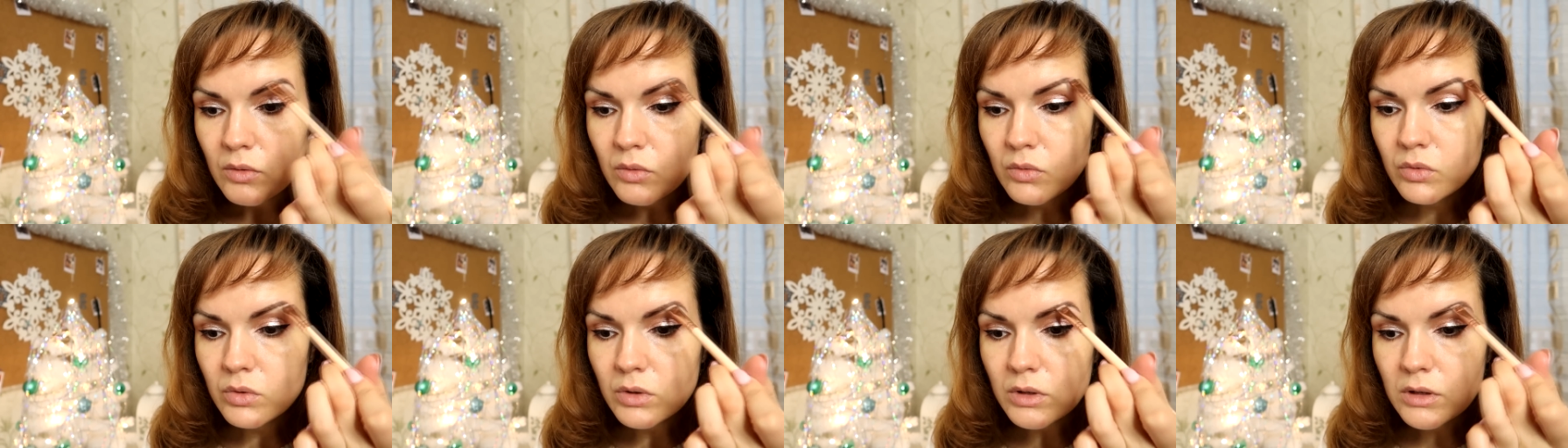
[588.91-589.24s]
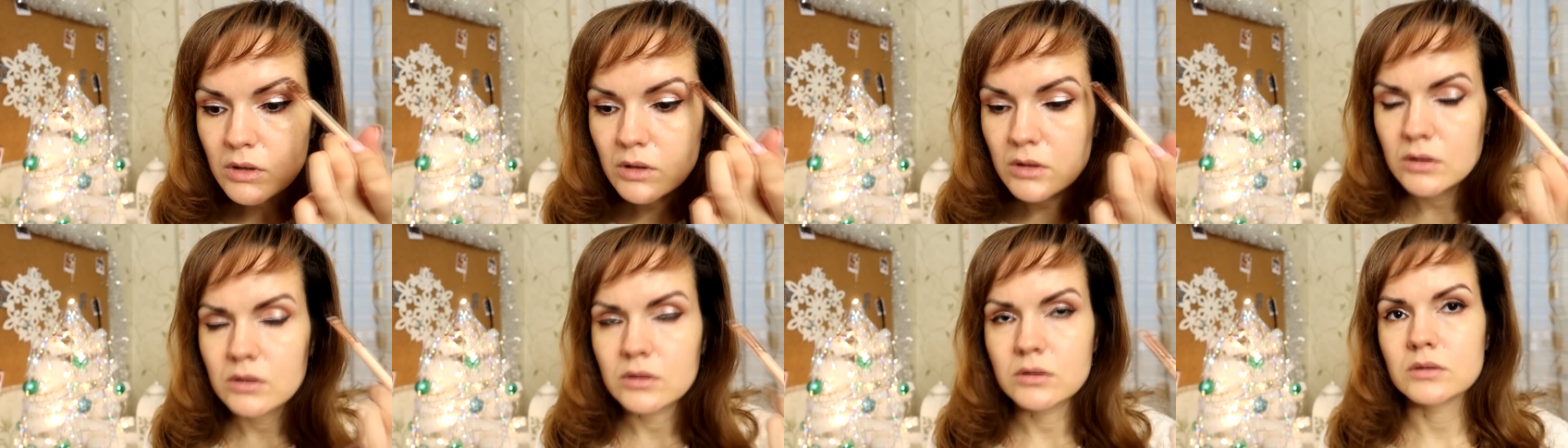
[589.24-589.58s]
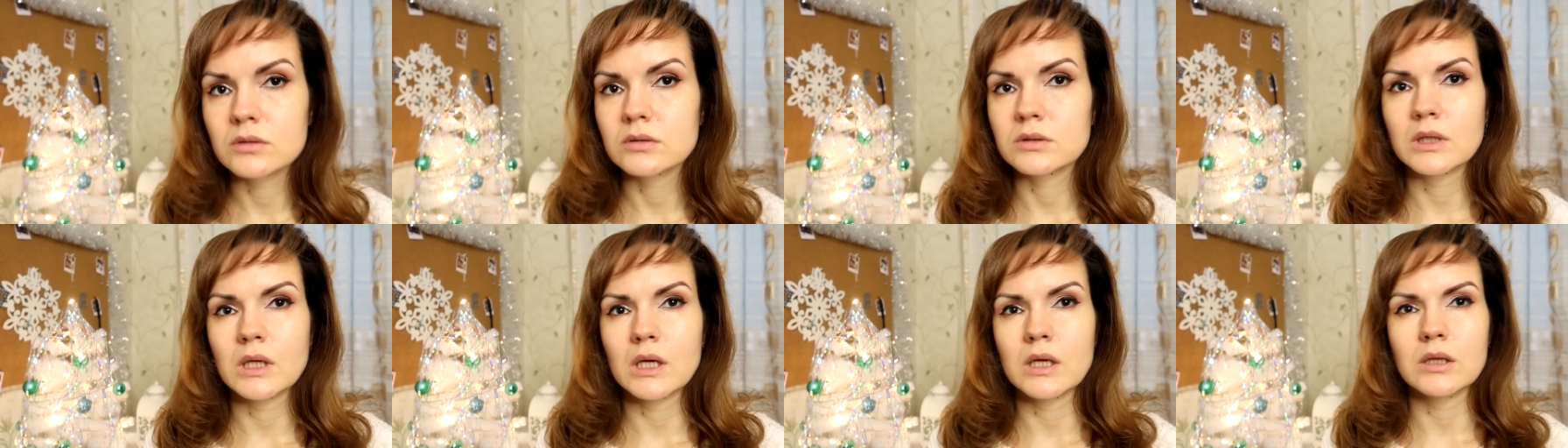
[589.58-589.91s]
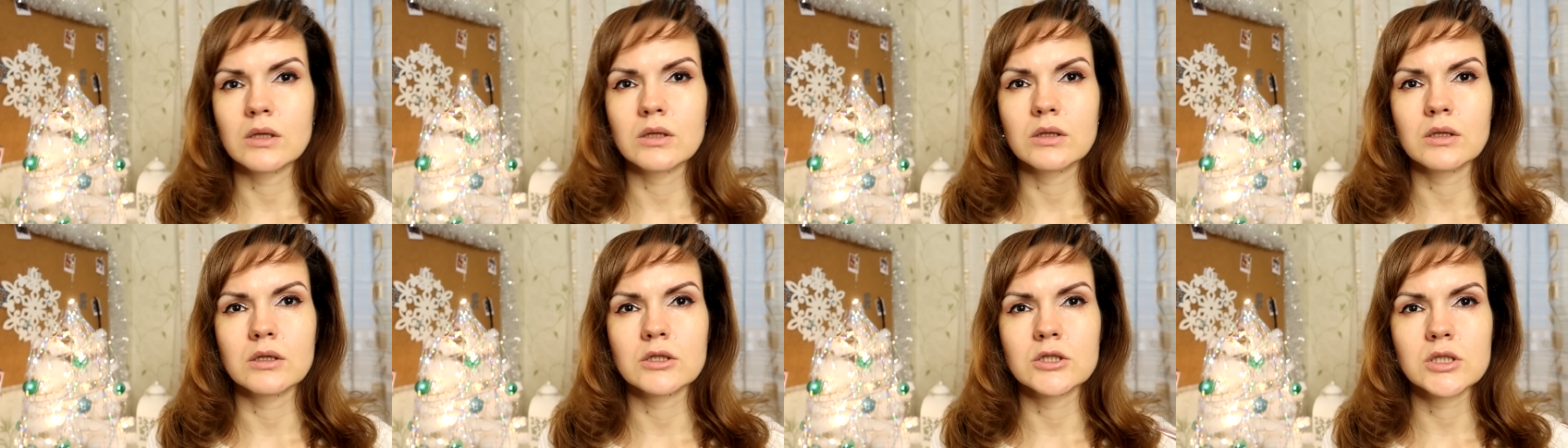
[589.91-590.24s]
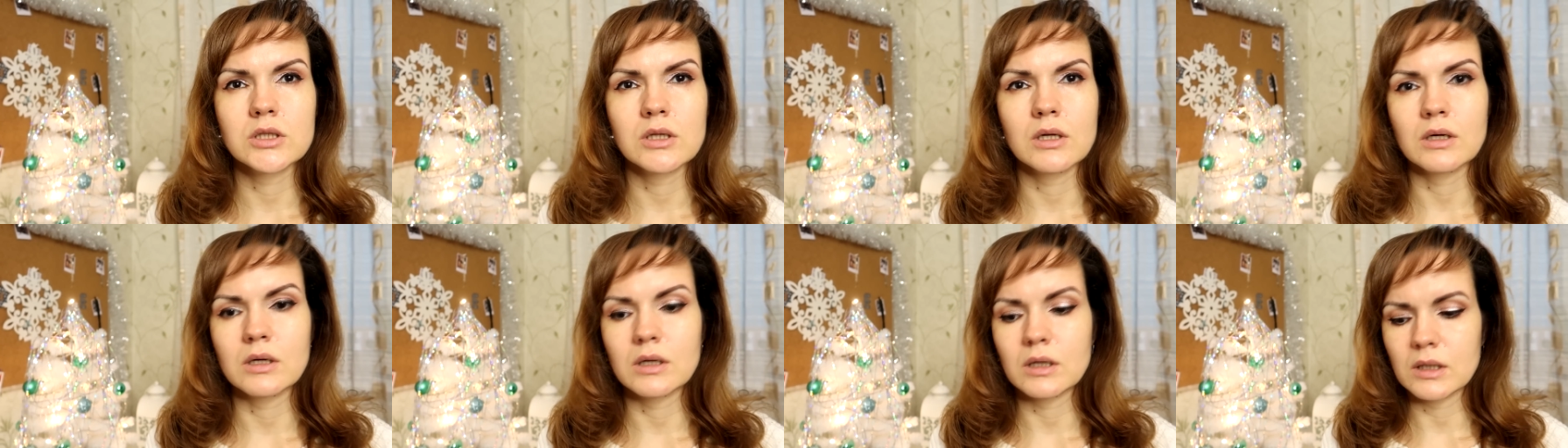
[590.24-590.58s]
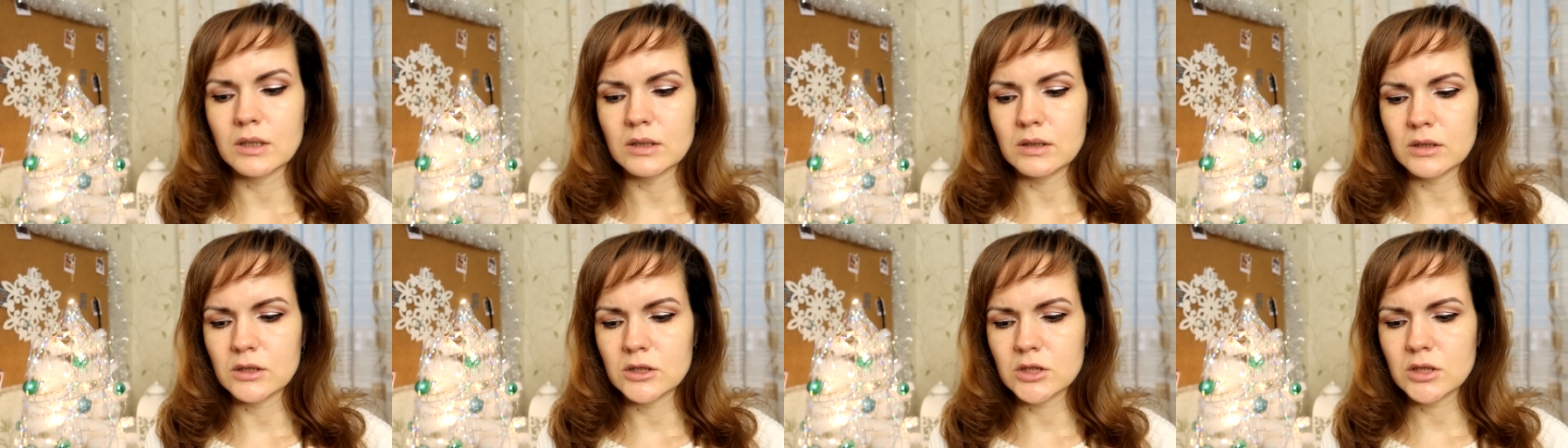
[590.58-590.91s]
У них я не нашла
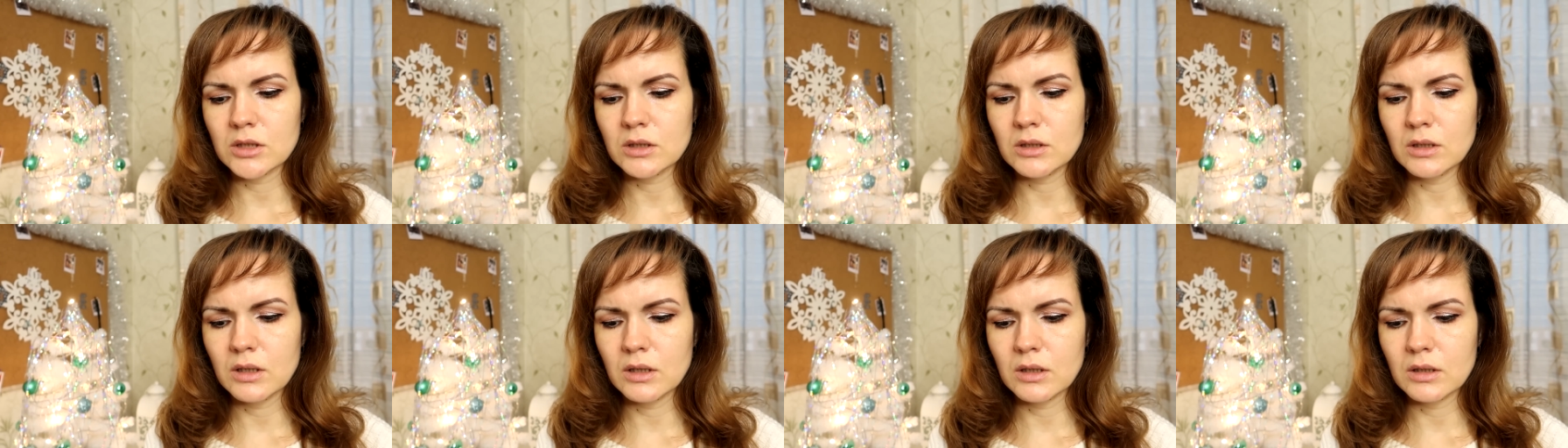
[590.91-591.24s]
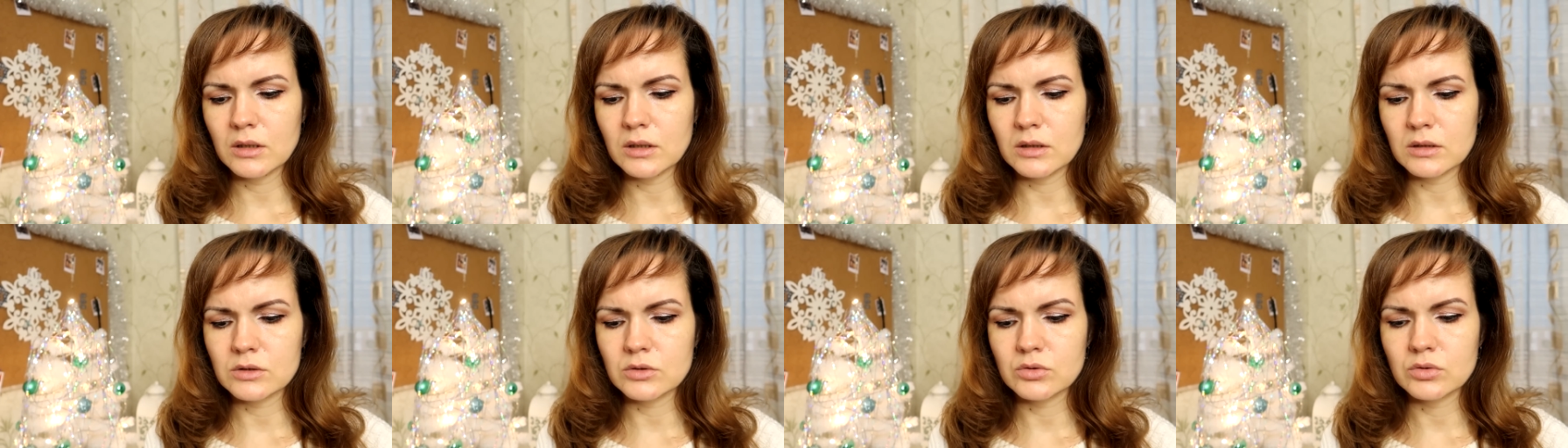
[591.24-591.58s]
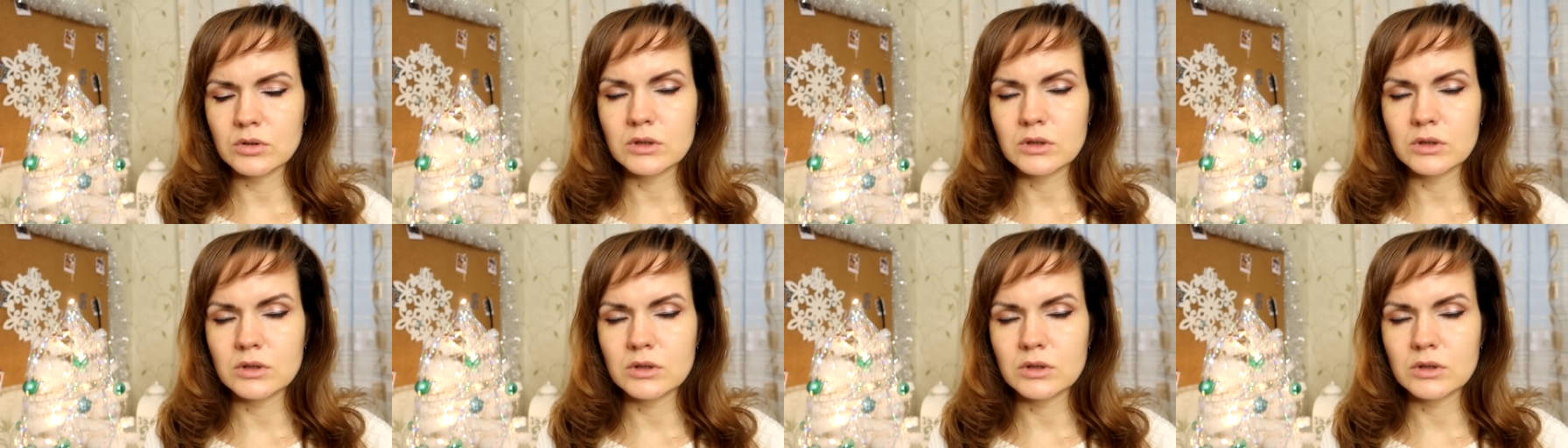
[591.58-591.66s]
карандаша для глаз.